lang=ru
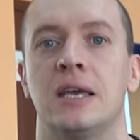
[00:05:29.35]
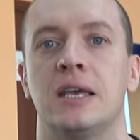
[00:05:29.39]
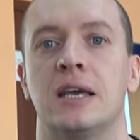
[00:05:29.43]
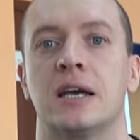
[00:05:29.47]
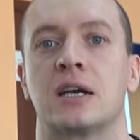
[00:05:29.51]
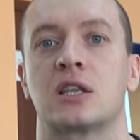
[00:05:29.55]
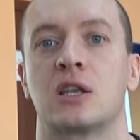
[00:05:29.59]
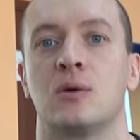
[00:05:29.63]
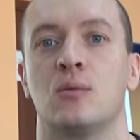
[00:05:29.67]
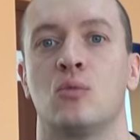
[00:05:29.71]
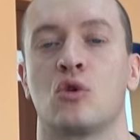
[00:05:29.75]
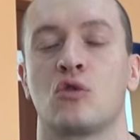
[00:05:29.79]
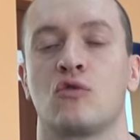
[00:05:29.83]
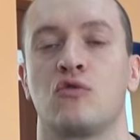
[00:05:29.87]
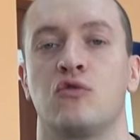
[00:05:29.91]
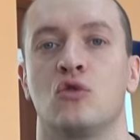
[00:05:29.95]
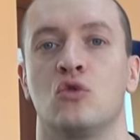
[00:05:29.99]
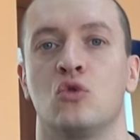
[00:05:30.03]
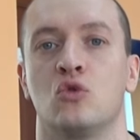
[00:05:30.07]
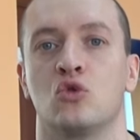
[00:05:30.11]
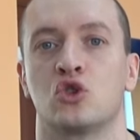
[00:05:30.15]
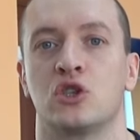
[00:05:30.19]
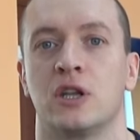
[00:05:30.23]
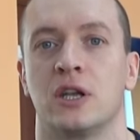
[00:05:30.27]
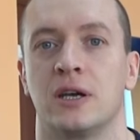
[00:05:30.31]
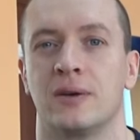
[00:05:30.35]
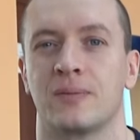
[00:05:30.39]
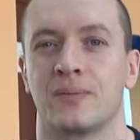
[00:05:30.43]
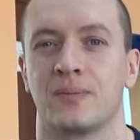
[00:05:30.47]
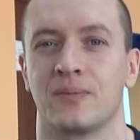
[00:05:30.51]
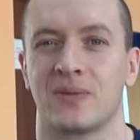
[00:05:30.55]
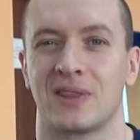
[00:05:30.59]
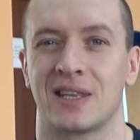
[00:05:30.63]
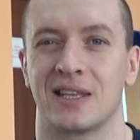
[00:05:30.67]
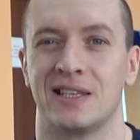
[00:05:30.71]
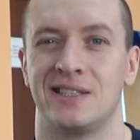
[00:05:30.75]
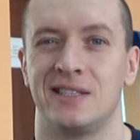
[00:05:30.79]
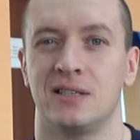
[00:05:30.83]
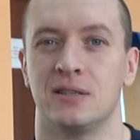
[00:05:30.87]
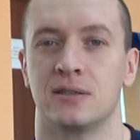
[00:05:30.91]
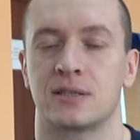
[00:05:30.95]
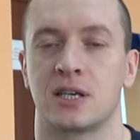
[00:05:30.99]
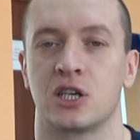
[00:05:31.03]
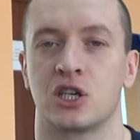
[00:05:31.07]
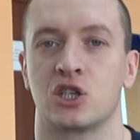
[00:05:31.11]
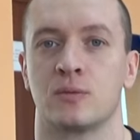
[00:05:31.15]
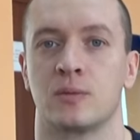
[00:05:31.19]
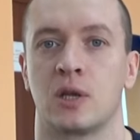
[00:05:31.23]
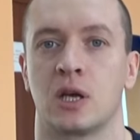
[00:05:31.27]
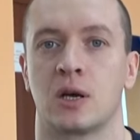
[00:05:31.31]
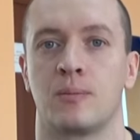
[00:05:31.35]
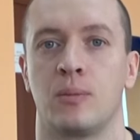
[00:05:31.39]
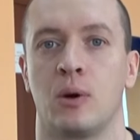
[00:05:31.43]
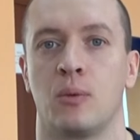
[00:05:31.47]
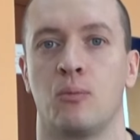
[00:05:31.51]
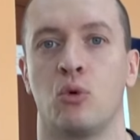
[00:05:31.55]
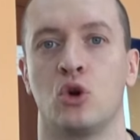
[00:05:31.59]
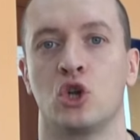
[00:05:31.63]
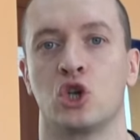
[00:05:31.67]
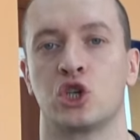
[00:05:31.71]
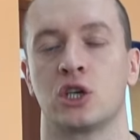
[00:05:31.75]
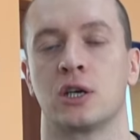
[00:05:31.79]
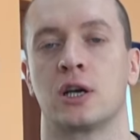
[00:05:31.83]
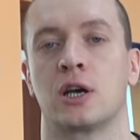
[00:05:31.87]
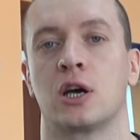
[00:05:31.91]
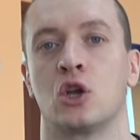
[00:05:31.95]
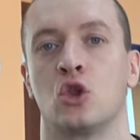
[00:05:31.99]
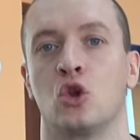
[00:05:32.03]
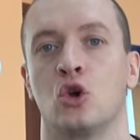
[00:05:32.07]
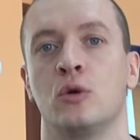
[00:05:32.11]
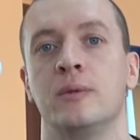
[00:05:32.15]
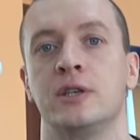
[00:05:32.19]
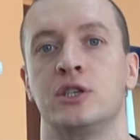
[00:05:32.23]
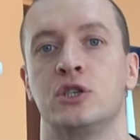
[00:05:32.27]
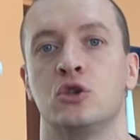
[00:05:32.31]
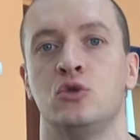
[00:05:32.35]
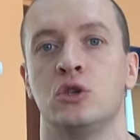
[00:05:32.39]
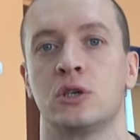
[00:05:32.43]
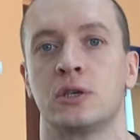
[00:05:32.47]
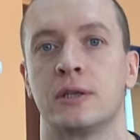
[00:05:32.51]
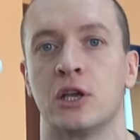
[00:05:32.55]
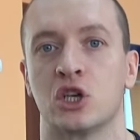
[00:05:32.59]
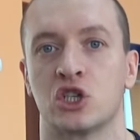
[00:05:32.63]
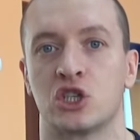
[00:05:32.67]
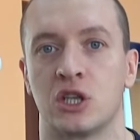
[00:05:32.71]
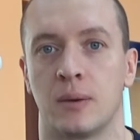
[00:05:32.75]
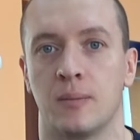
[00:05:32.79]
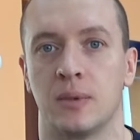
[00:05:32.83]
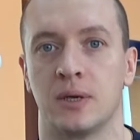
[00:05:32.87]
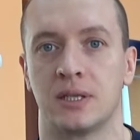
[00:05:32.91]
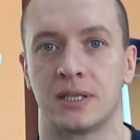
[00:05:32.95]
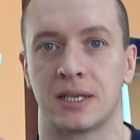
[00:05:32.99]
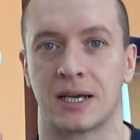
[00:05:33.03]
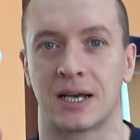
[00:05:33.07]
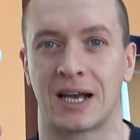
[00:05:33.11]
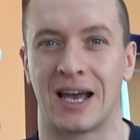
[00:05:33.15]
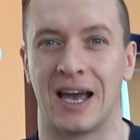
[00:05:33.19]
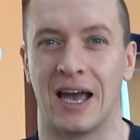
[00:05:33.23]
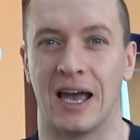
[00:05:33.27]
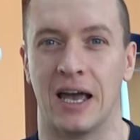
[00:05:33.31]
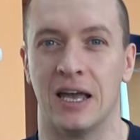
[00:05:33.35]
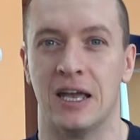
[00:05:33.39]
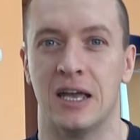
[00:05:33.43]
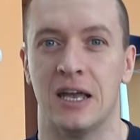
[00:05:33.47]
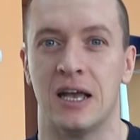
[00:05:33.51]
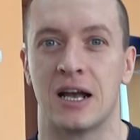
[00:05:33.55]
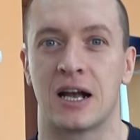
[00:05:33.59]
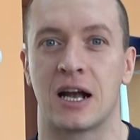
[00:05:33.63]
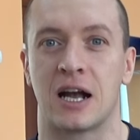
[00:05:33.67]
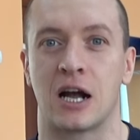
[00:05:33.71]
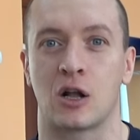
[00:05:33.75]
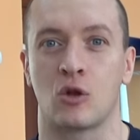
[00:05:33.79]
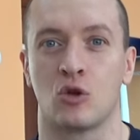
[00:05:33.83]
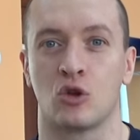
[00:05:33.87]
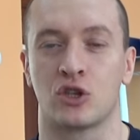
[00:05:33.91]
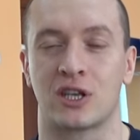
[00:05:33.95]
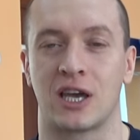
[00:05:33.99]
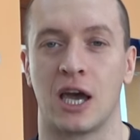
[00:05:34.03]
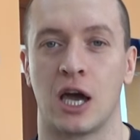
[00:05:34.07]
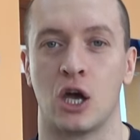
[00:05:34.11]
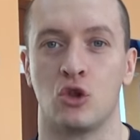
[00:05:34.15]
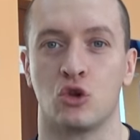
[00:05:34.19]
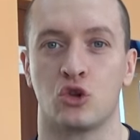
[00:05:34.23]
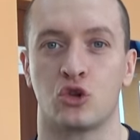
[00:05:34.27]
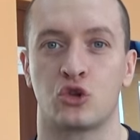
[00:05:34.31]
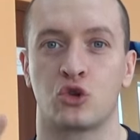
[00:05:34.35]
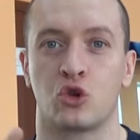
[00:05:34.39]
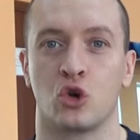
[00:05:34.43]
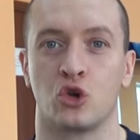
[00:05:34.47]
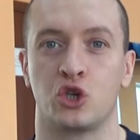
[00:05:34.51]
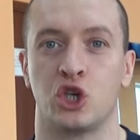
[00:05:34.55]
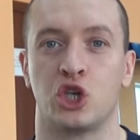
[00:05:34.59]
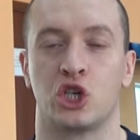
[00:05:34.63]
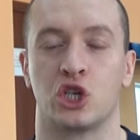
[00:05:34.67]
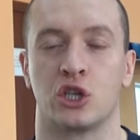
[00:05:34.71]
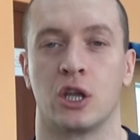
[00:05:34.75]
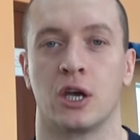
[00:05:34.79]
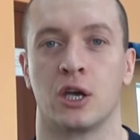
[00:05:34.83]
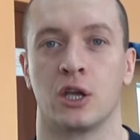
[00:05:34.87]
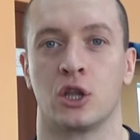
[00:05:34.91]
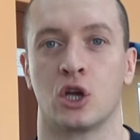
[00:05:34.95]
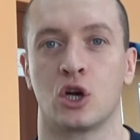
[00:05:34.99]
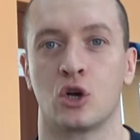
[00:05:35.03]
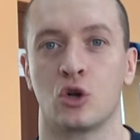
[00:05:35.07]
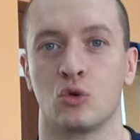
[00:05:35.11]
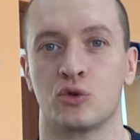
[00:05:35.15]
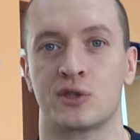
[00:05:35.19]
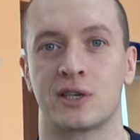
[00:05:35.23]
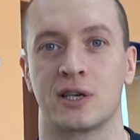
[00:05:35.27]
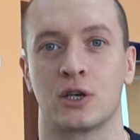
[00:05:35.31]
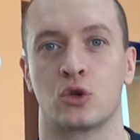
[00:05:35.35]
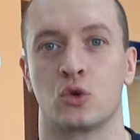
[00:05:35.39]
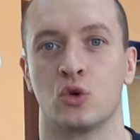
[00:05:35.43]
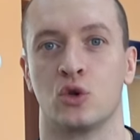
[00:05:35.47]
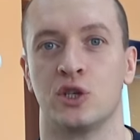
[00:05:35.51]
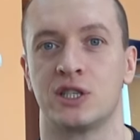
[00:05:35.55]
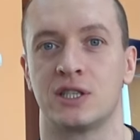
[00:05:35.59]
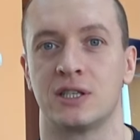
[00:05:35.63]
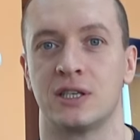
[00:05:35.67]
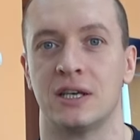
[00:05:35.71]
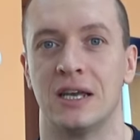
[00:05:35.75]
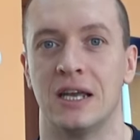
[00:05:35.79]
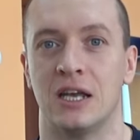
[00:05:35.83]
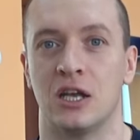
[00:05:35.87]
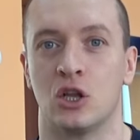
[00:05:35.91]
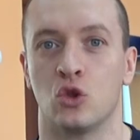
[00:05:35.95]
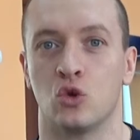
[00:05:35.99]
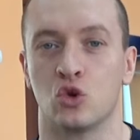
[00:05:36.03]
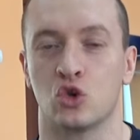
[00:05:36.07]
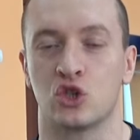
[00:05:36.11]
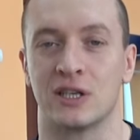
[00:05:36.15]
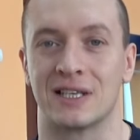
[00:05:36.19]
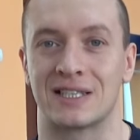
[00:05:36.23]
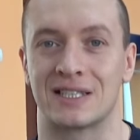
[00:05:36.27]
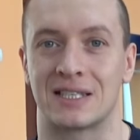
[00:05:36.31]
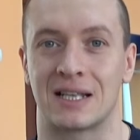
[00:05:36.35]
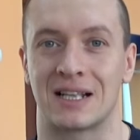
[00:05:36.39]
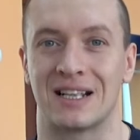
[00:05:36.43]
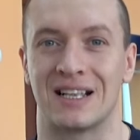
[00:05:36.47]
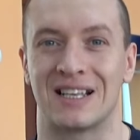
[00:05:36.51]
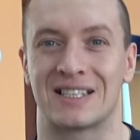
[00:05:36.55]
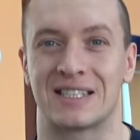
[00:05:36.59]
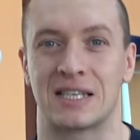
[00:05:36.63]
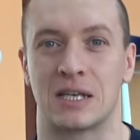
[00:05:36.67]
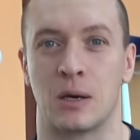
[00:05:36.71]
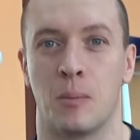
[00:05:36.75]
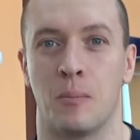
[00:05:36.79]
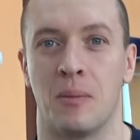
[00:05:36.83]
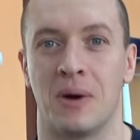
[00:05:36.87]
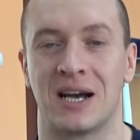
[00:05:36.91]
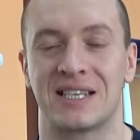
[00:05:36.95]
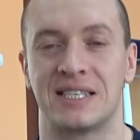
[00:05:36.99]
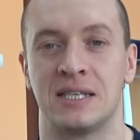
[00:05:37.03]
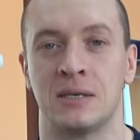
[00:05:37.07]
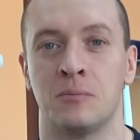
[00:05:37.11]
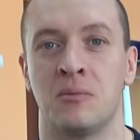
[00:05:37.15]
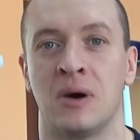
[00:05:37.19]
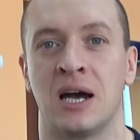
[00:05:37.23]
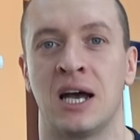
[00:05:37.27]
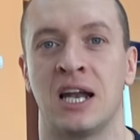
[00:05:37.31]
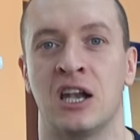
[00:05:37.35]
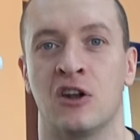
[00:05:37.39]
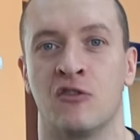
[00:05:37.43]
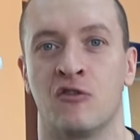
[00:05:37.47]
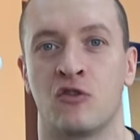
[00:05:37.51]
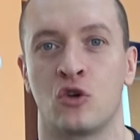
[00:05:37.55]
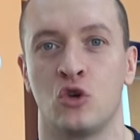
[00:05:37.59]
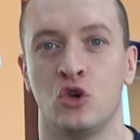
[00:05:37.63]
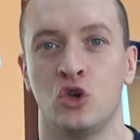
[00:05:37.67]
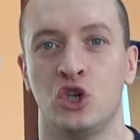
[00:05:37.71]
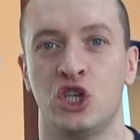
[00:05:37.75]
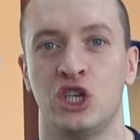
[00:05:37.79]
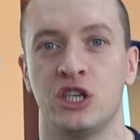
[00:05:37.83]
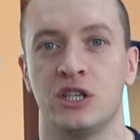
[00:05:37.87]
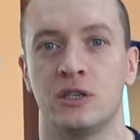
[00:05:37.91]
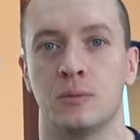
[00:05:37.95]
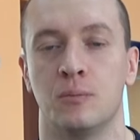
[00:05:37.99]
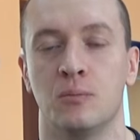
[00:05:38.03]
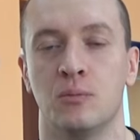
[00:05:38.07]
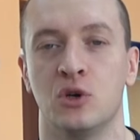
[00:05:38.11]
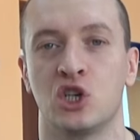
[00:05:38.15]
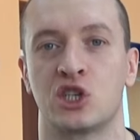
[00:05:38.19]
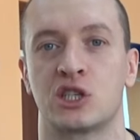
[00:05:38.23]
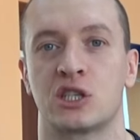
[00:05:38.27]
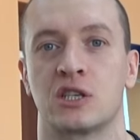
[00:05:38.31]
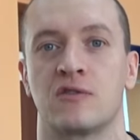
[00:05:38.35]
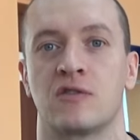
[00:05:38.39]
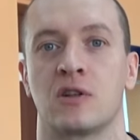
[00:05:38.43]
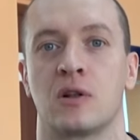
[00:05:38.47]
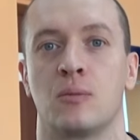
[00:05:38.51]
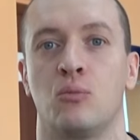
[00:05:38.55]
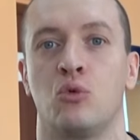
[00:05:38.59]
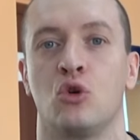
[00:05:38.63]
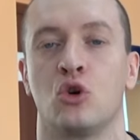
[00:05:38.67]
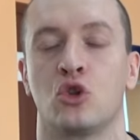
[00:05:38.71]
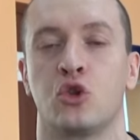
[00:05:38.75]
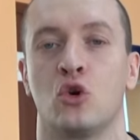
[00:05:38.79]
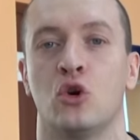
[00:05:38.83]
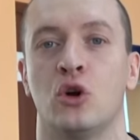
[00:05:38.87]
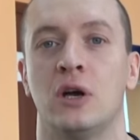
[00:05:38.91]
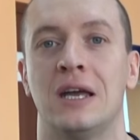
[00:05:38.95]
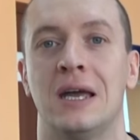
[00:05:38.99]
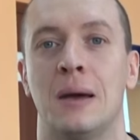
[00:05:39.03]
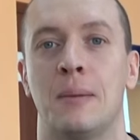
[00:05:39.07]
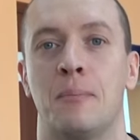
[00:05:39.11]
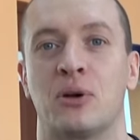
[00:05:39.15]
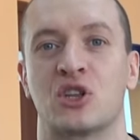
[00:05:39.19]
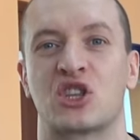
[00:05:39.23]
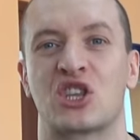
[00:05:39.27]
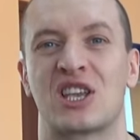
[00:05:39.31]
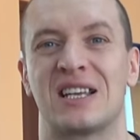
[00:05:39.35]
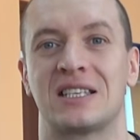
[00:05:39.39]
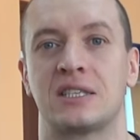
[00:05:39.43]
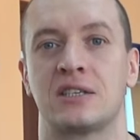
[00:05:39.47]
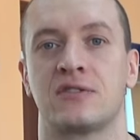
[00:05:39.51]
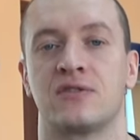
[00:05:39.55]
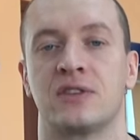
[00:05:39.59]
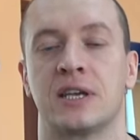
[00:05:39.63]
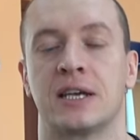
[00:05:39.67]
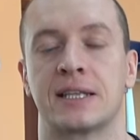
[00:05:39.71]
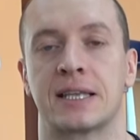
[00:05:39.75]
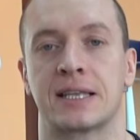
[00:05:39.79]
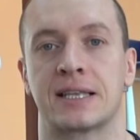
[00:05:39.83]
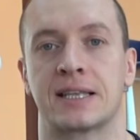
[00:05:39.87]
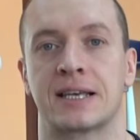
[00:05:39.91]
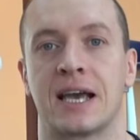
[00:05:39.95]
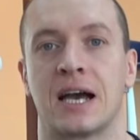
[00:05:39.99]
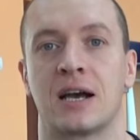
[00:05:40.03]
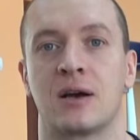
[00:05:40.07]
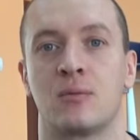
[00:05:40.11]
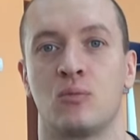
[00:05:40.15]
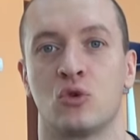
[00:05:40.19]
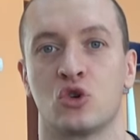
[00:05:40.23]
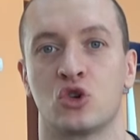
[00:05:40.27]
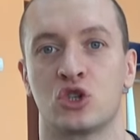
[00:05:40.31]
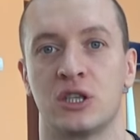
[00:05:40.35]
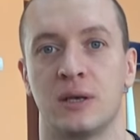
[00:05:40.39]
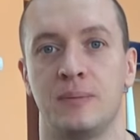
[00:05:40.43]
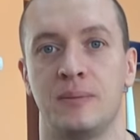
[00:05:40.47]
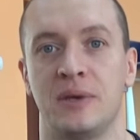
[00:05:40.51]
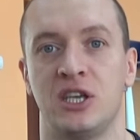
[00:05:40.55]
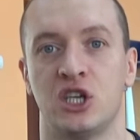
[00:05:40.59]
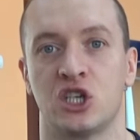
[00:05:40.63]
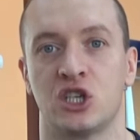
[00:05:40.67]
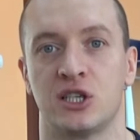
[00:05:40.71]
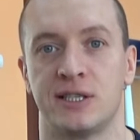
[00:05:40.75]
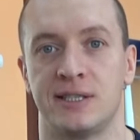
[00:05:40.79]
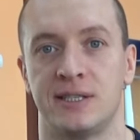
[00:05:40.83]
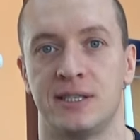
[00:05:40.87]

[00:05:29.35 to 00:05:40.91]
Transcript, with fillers: и эктоморфу нужно сил, скажем так, побольше экономить, и у них должна быть такая короткая, но ну, точечная нагрузка, то есть нужно стараться максимально включить мышцы в работу, потратив на этот как можно меньше